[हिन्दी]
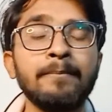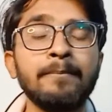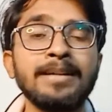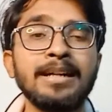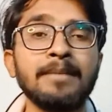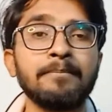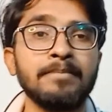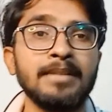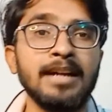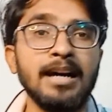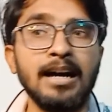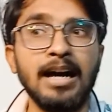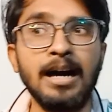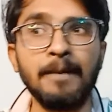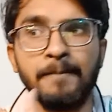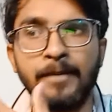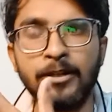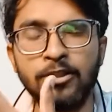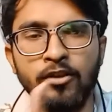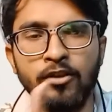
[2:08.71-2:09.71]
पर अपना
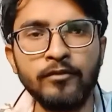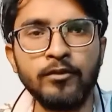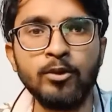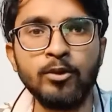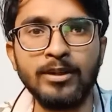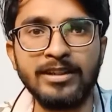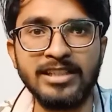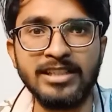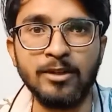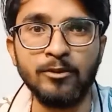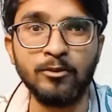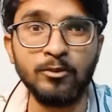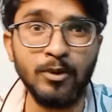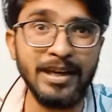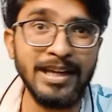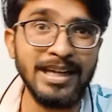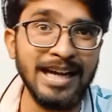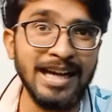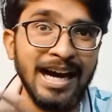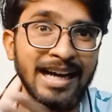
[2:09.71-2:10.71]
आपके जो व्यूअर्स है उनको
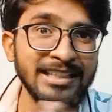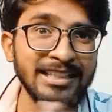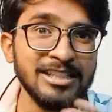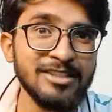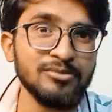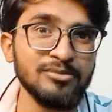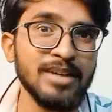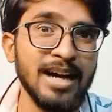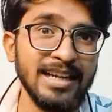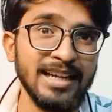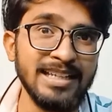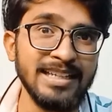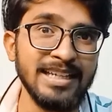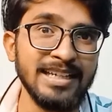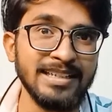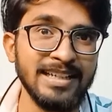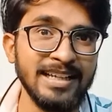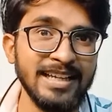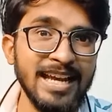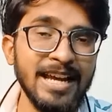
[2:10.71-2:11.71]
एक कहानी सुनानी है
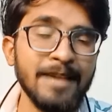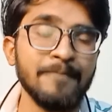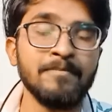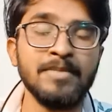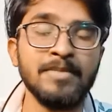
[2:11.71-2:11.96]
ठीक है